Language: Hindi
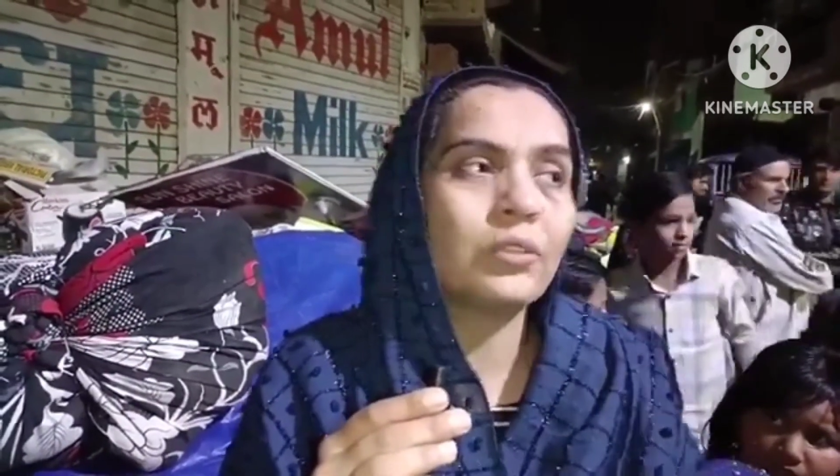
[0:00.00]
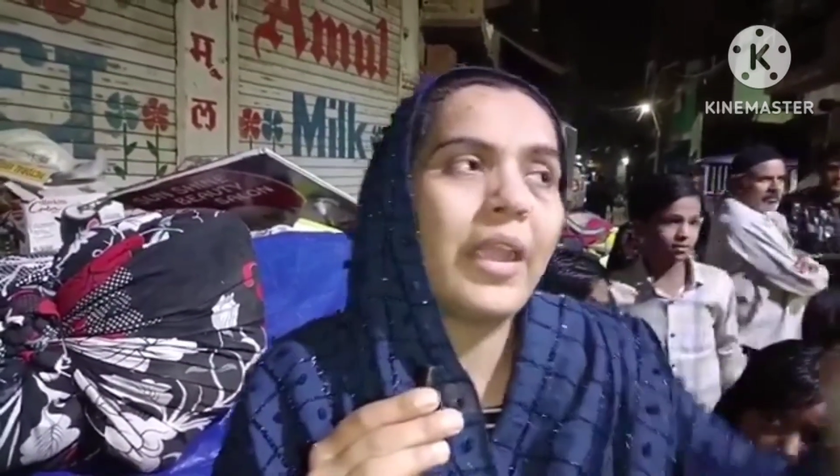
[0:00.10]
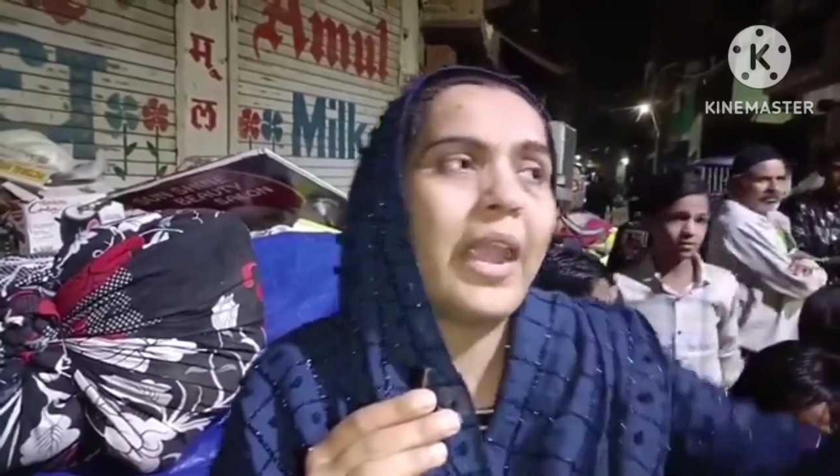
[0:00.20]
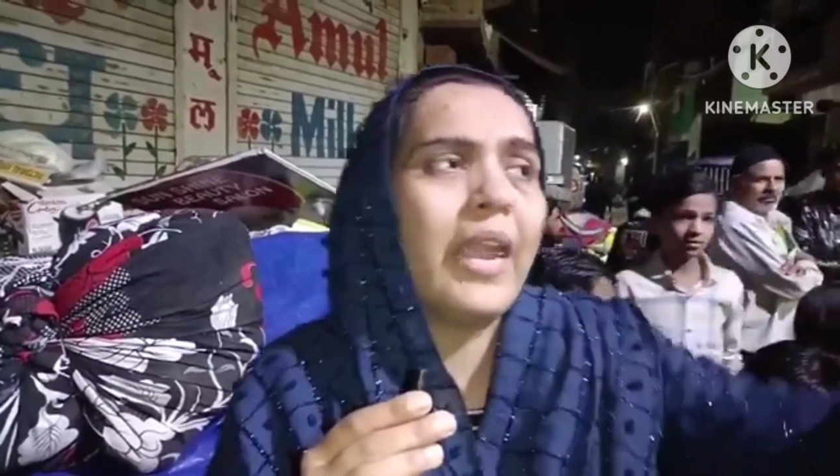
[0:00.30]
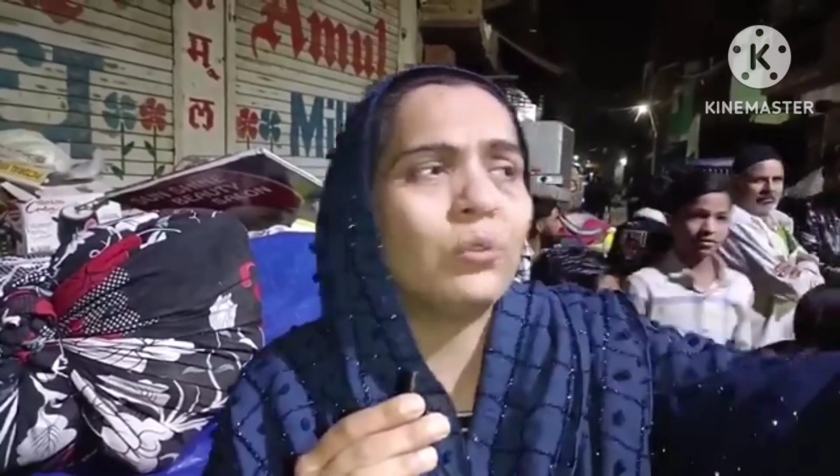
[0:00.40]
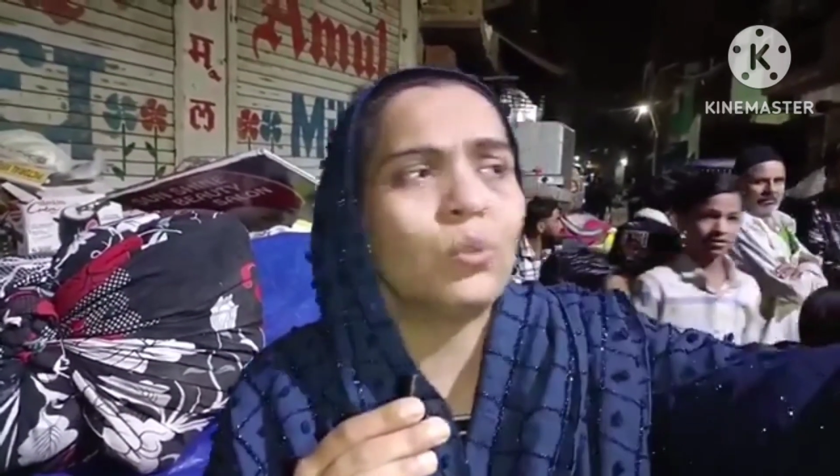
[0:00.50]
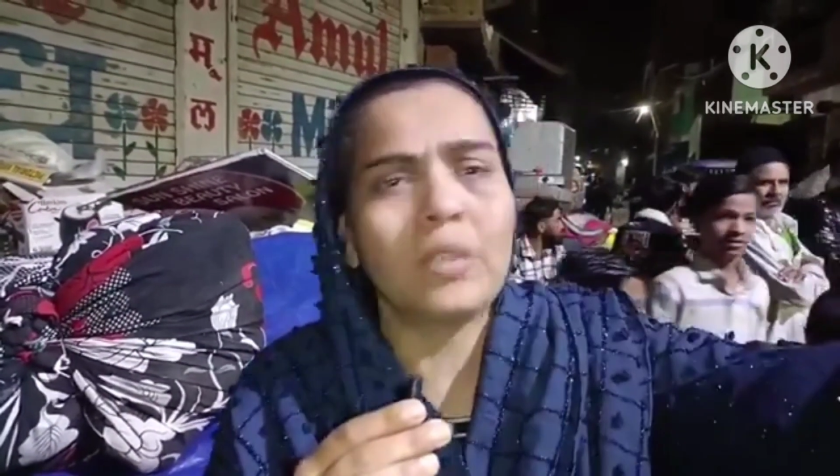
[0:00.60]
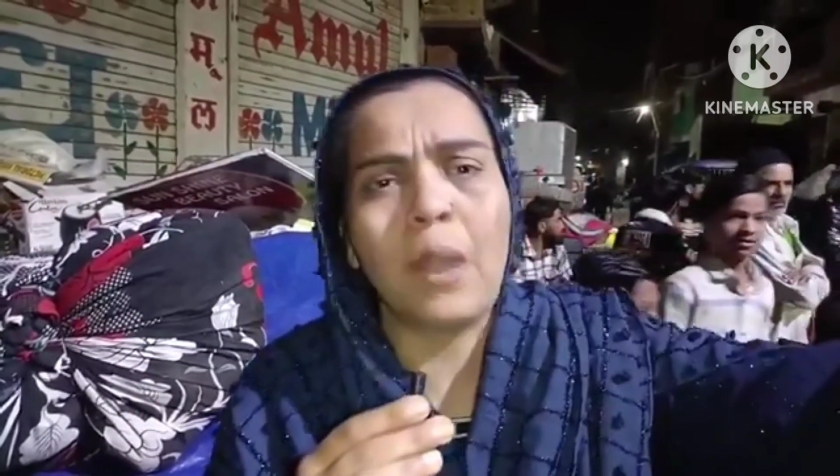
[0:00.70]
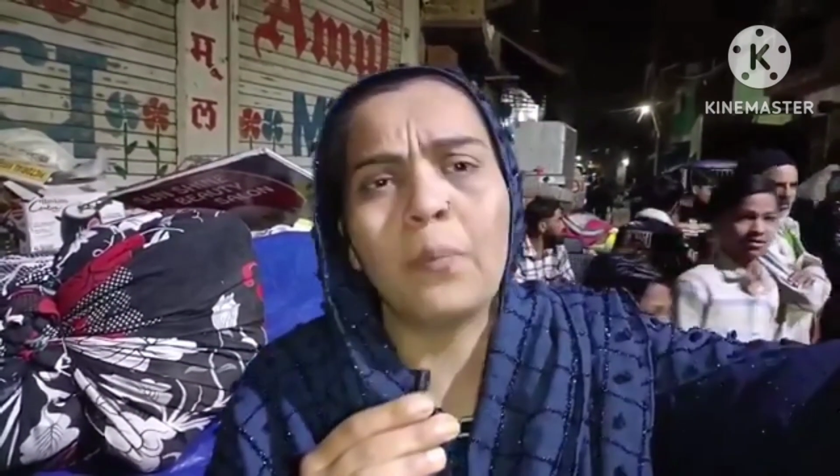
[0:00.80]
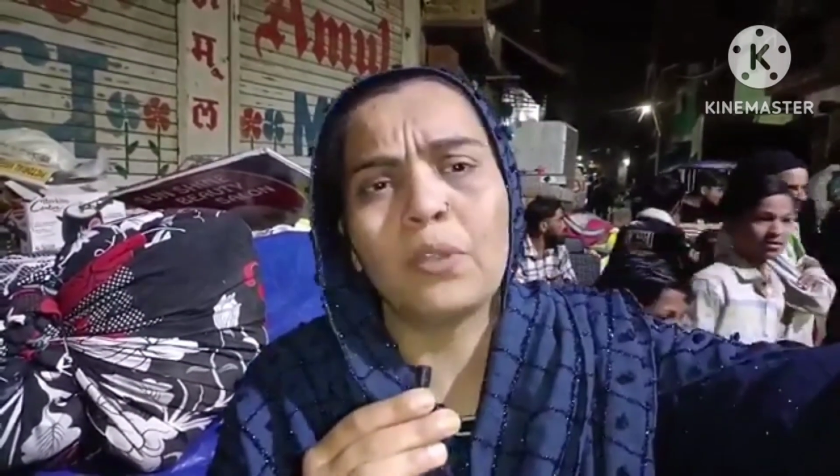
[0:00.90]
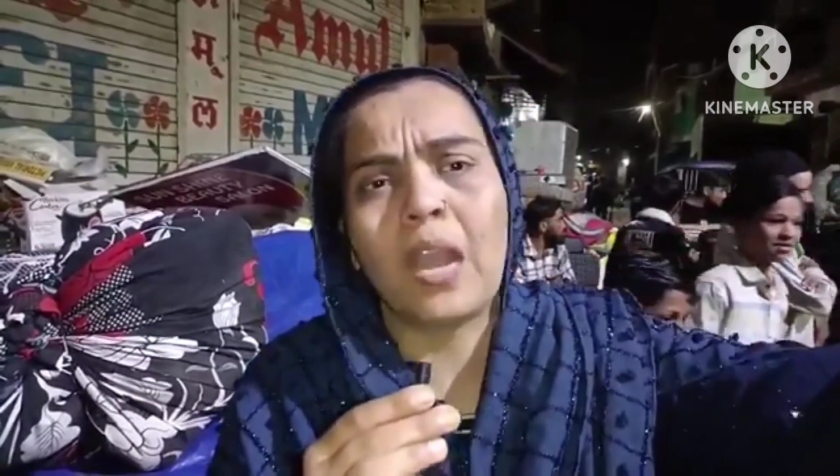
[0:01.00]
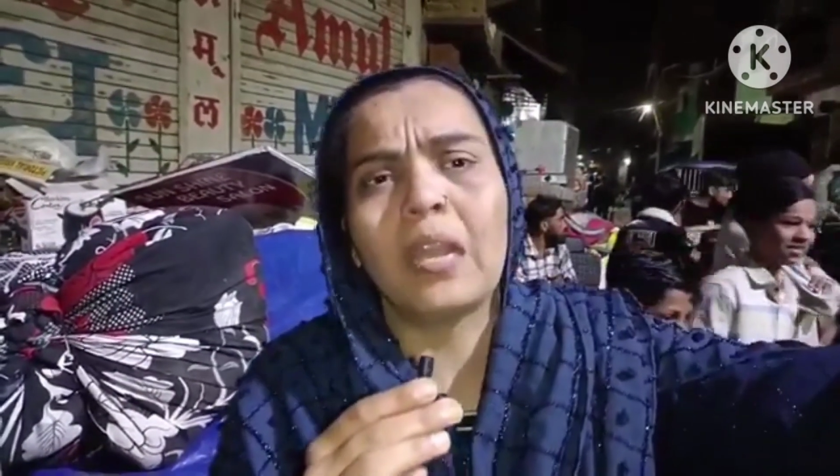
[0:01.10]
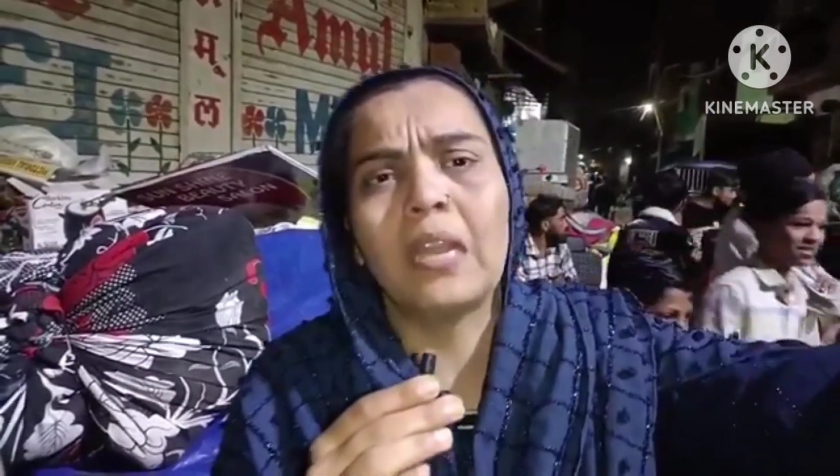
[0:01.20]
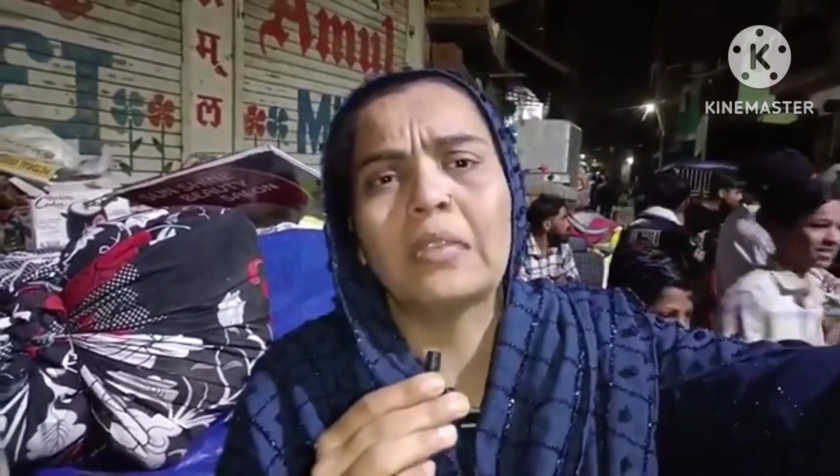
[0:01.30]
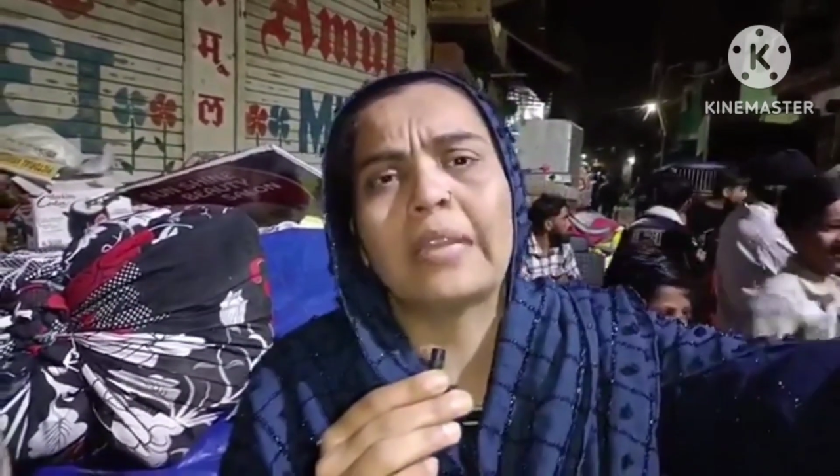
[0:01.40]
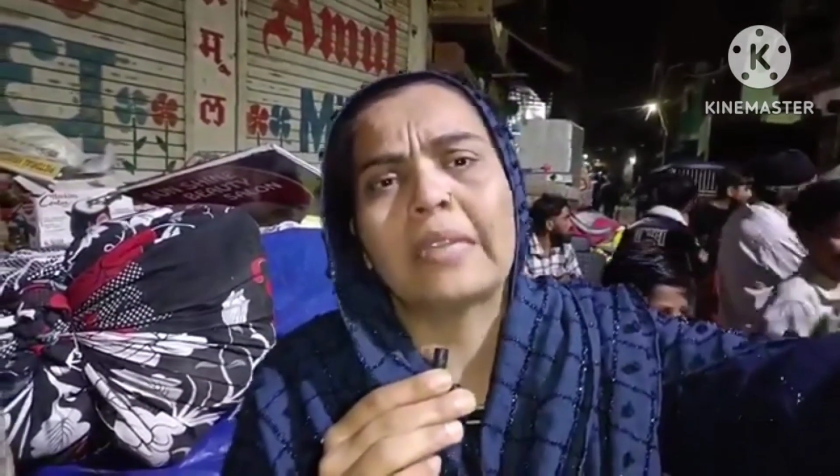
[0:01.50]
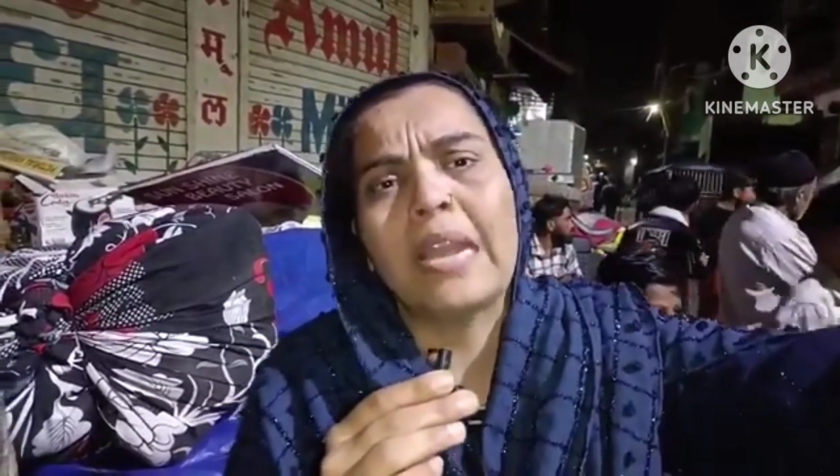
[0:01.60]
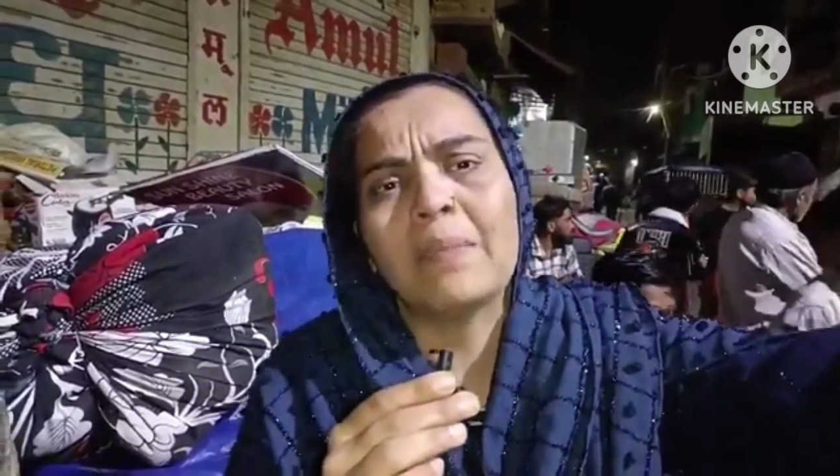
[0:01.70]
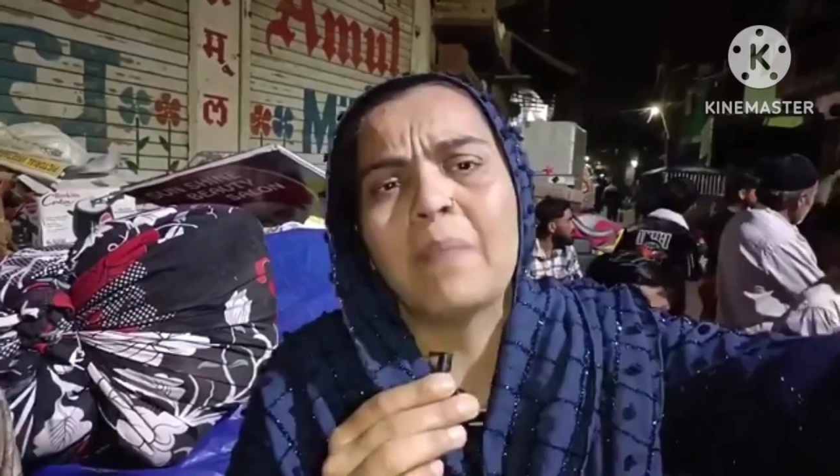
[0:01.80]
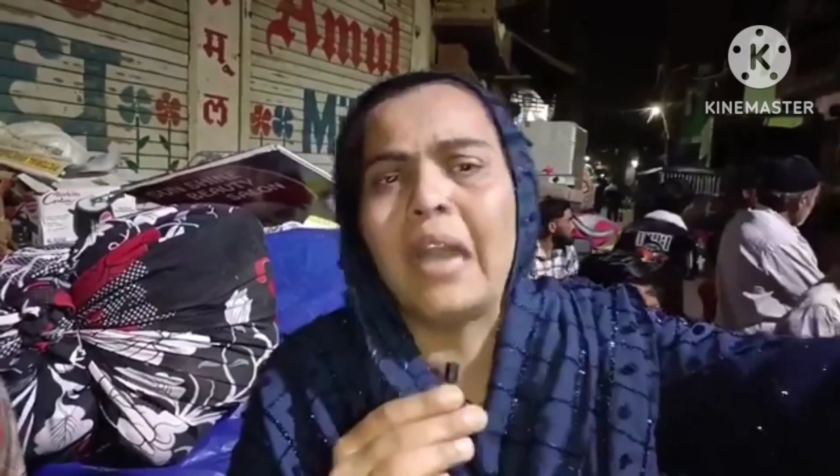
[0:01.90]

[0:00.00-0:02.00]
हमारा तो एक टूटा फूटा घर था